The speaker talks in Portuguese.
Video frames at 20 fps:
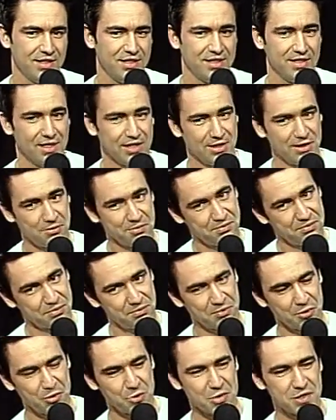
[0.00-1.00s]
E aí eu
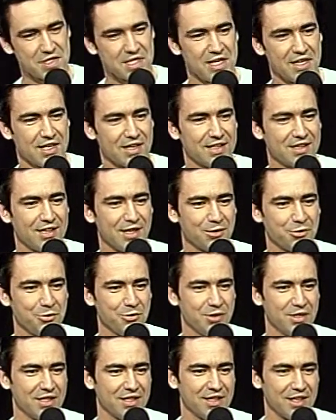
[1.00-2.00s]
cursei arquitetura,